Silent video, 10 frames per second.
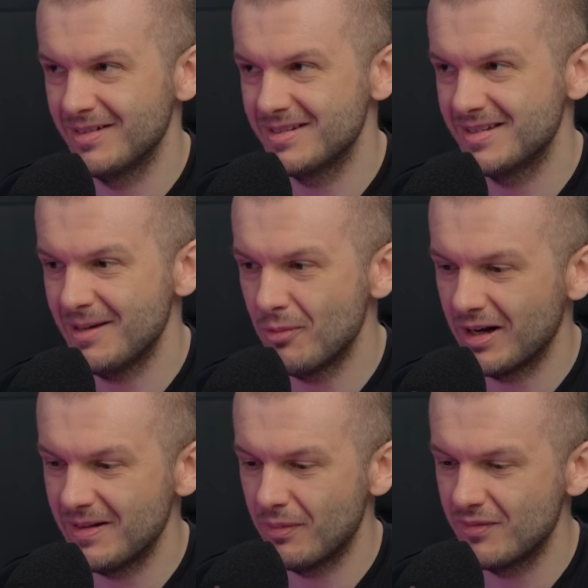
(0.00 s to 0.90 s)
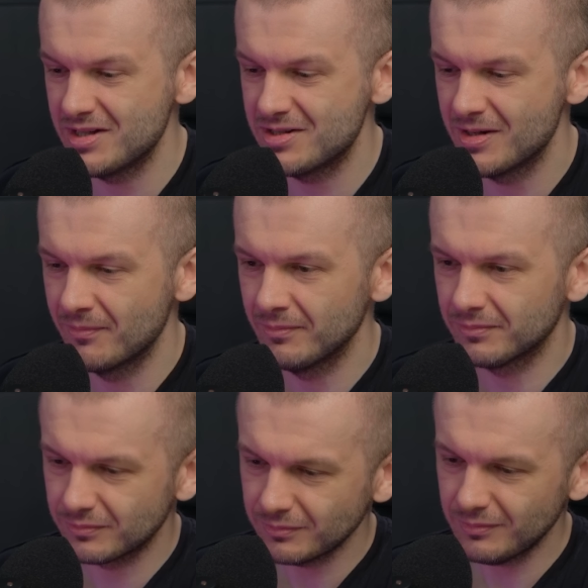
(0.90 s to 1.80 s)
Więc ja mogę powiedzieć
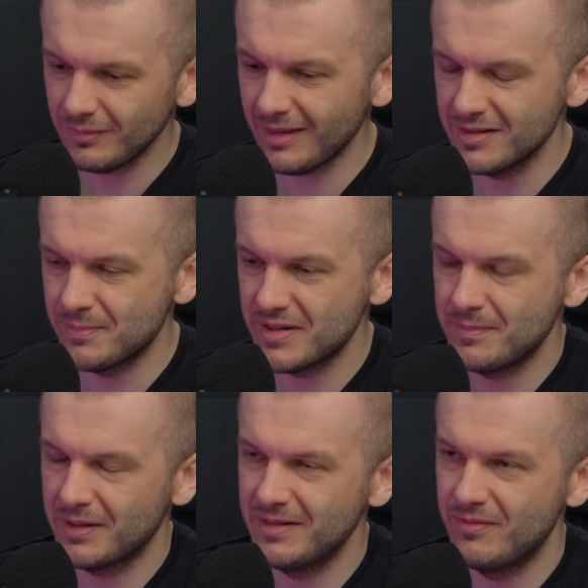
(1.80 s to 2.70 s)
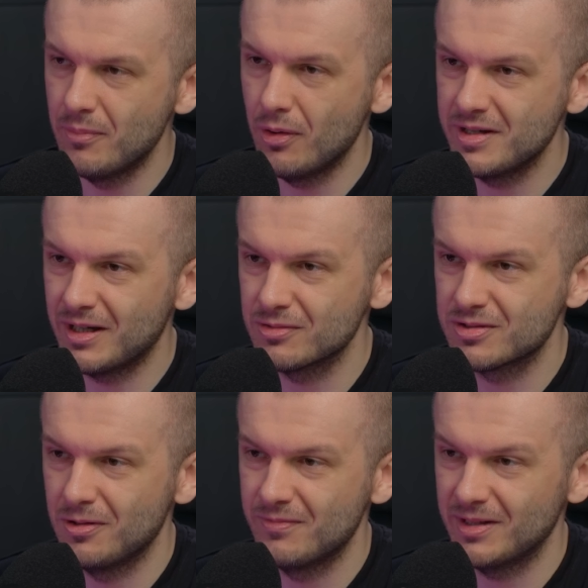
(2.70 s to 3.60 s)
z perspektywy mojej jako
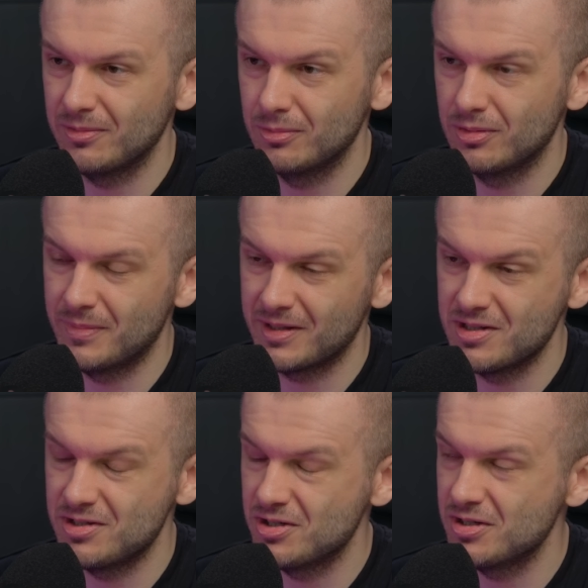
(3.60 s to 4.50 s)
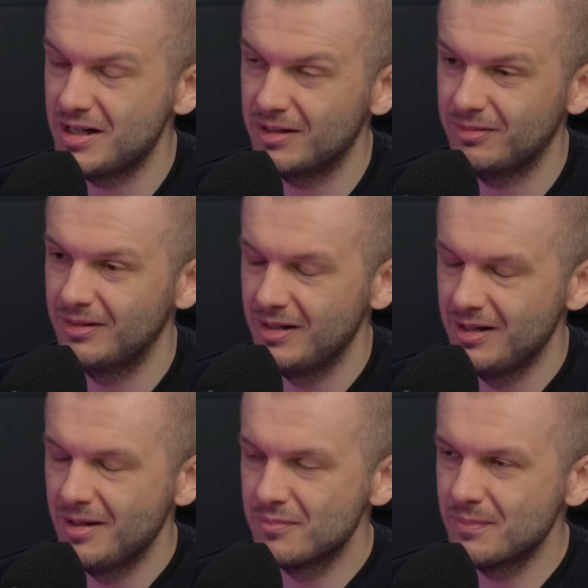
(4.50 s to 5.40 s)
seowca, który praktycznie 10 lat
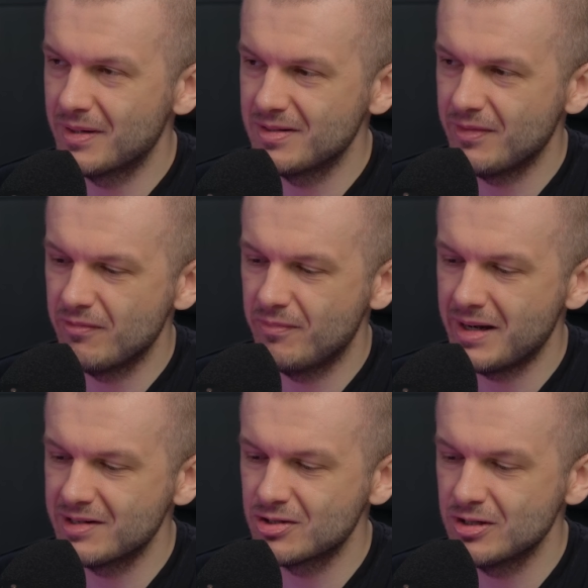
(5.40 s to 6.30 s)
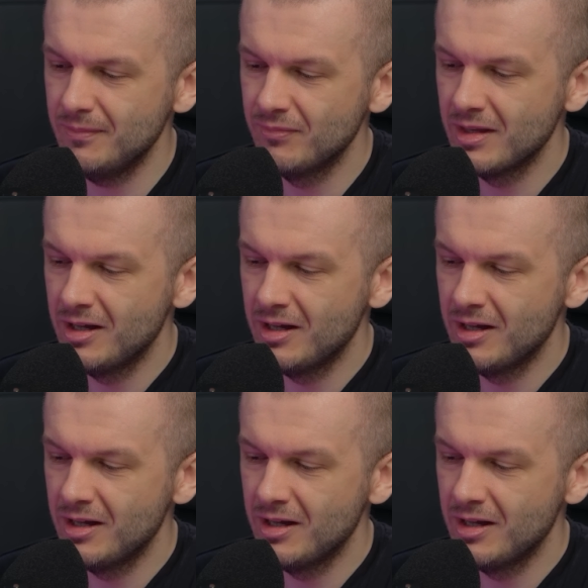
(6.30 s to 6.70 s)
przepracował w branży,